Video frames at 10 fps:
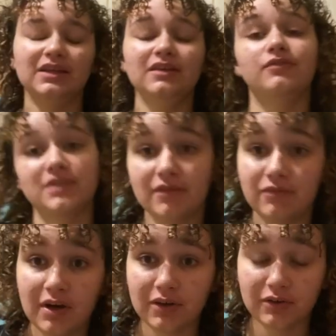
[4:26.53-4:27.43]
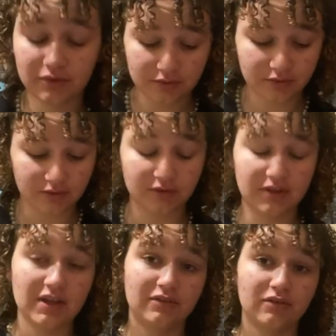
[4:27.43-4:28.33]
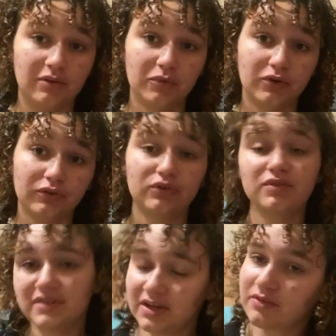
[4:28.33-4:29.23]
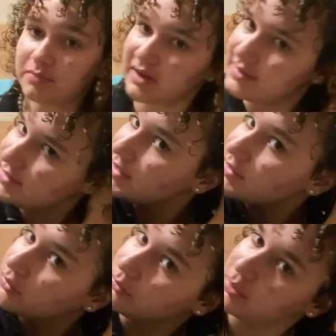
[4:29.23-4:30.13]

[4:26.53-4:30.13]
Il faut savoir qu'il euh, y a seulement deux élèves par lycée qui sont